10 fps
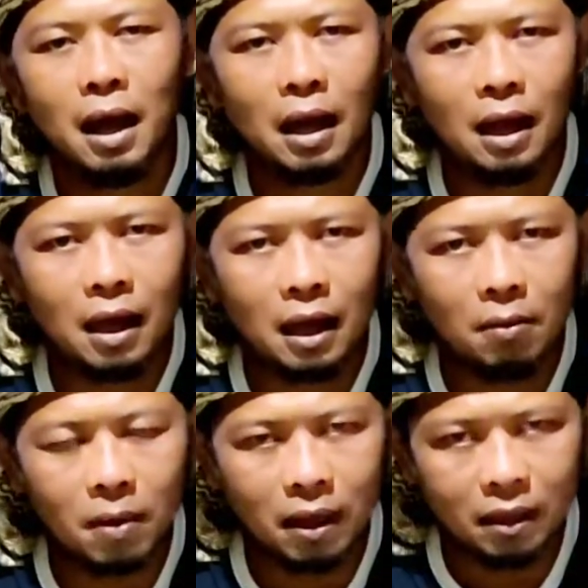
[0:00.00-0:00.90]

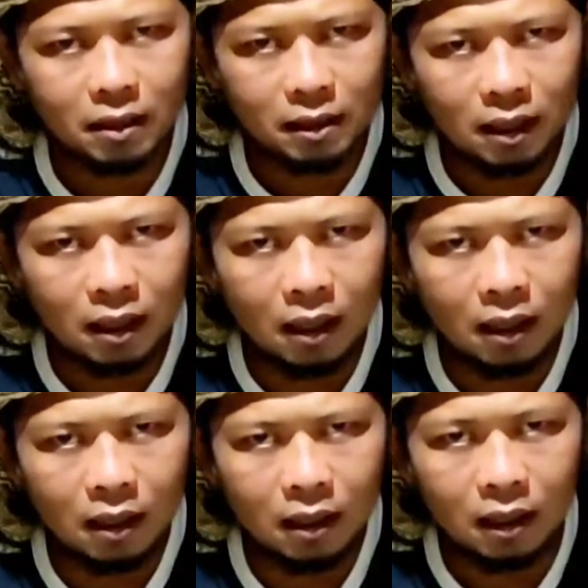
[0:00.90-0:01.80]
Alangkah baiknya
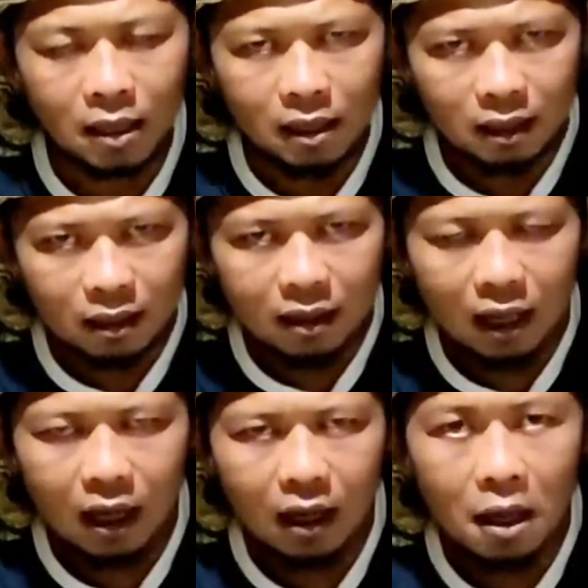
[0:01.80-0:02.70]

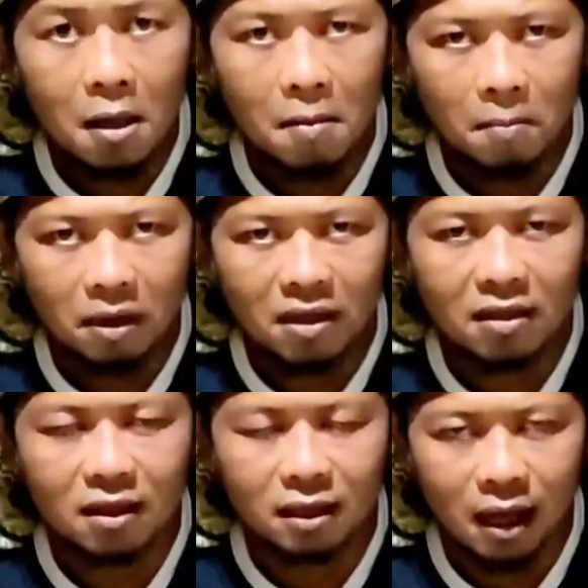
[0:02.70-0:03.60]
kita
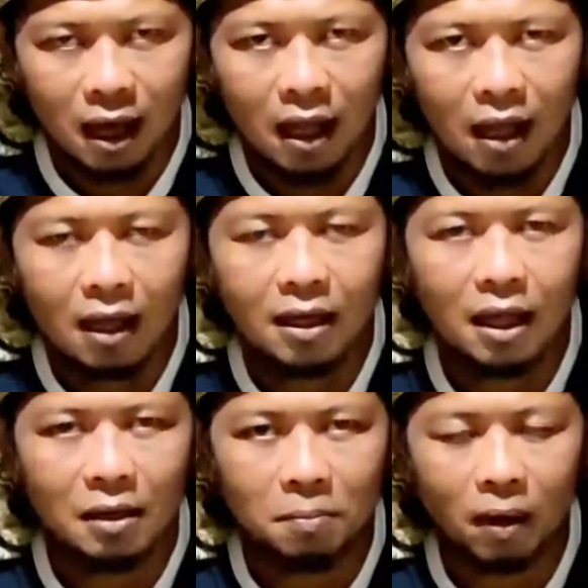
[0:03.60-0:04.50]
mencegah
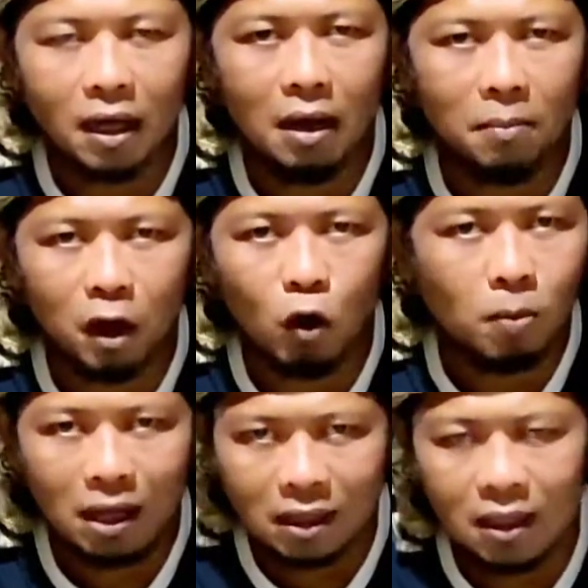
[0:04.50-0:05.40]
daripada
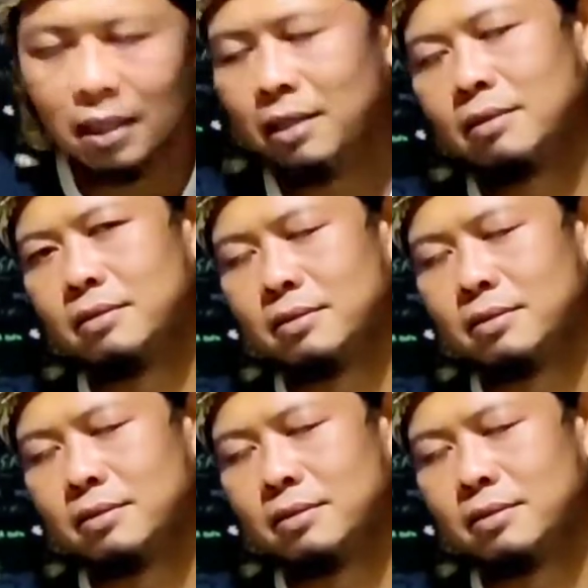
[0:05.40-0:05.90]
mengobati